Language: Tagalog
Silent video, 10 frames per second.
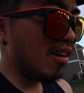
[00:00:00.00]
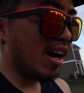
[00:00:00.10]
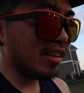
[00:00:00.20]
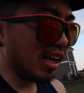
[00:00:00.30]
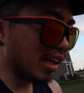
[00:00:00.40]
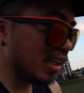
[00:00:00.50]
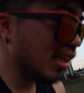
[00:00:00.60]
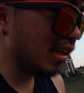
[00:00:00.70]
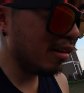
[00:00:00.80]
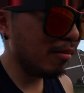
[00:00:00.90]

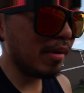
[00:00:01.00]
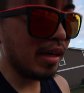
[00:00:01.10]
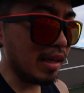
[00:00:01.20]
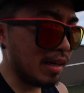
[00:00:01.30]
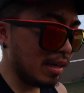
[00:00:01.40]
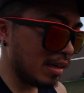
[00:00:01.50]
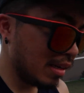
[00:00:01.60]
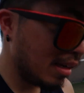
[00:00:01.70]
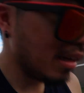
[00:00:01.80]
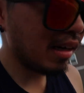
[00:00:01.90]
matakihin. Ano ba yan?
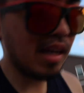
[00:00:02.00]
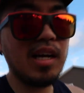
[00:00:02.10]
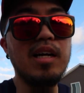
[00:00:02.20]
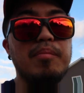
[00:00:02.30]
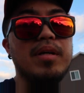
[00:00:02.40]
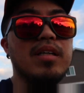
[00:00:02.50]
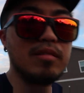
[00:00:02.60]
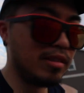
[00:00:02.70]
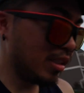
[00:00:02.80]
Nakakapagod